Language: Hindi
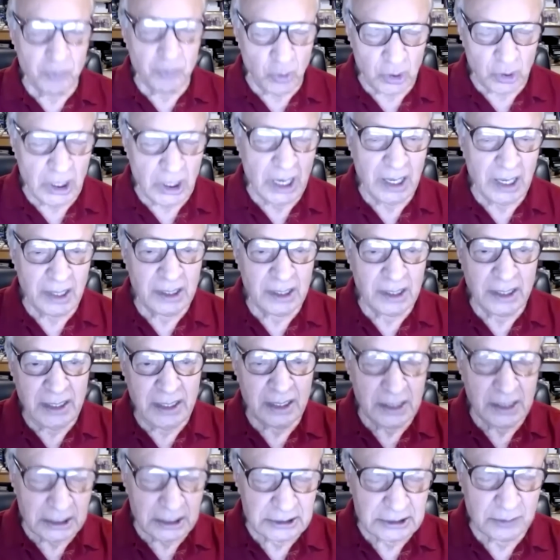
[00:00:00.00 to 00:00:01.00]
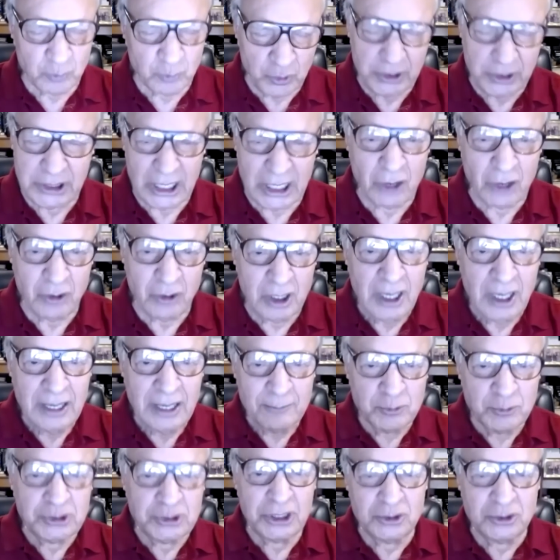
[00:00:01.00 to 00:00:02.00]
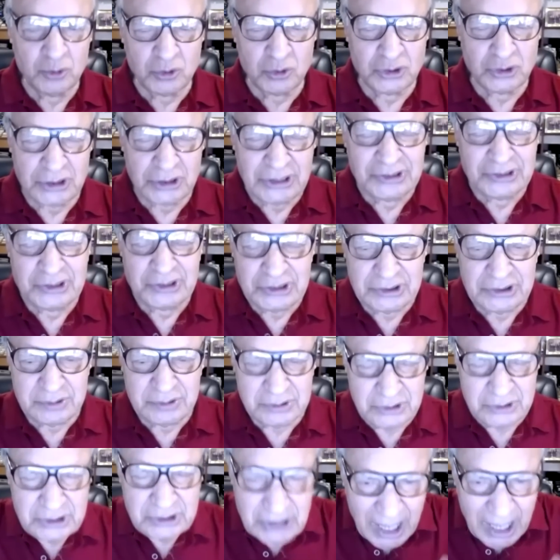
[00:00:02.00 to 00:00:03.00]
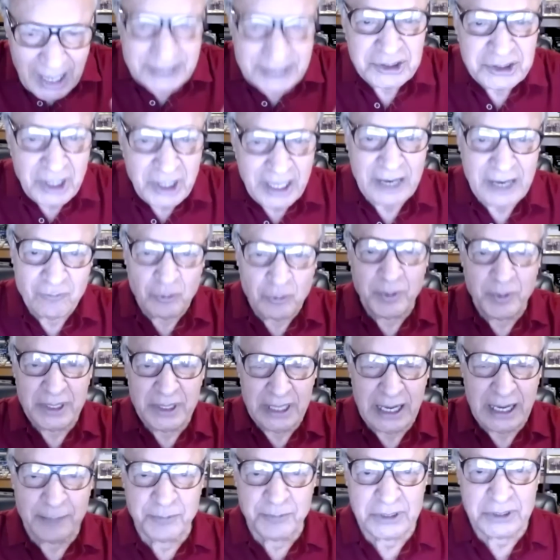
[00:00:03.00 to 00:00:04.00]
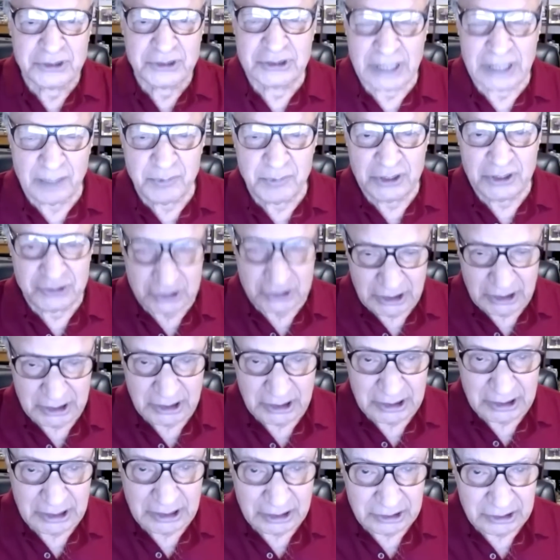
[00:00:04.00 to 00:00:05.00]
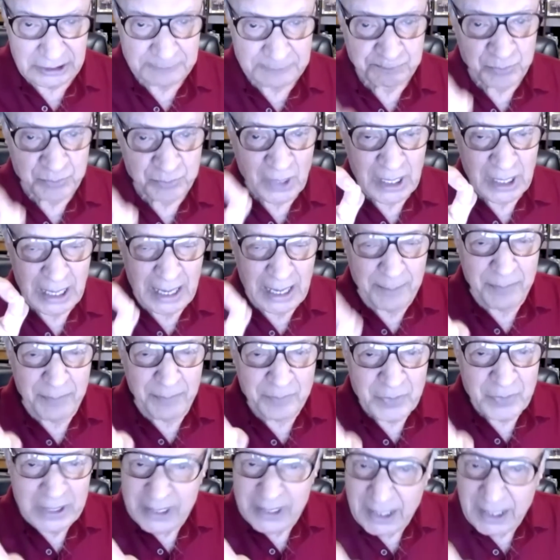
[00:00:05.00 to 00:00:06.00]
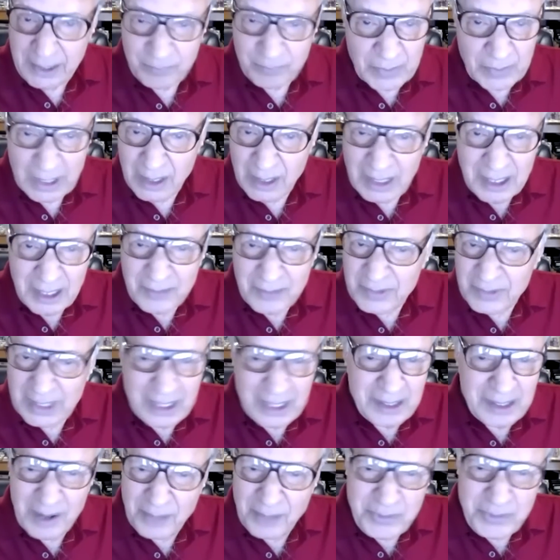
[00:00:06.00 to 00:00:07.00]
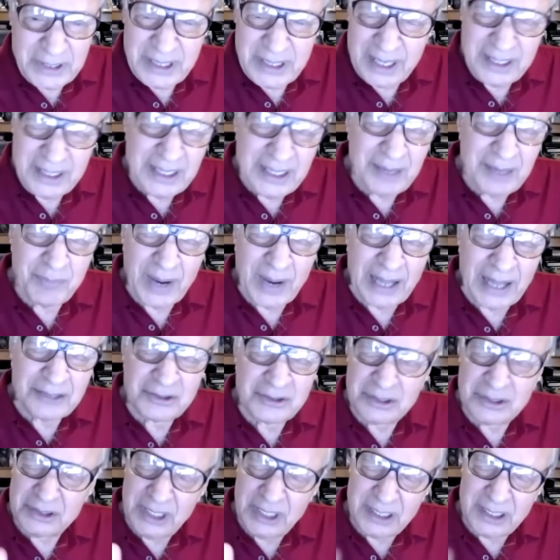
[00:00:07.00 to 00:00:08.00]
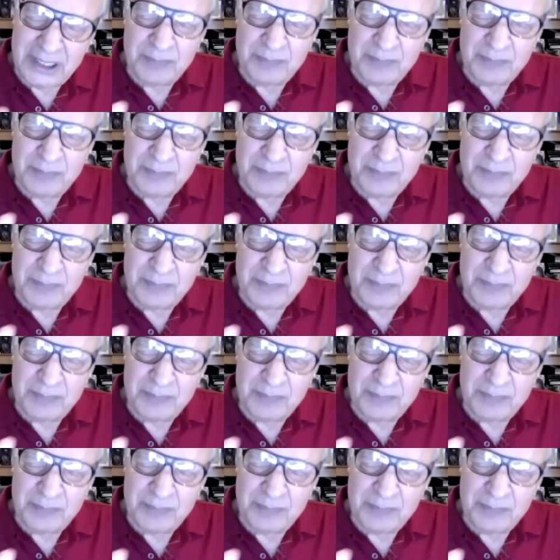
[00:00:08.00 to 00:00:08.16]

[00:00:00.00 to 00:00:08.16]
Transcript: वो कहाँ कहीं खत्म हुई क्या हुई मुझे जो चीज याद है वो मैंने आपके सामने जिक्र कर दी नहीं अभी देखिए बात देखिए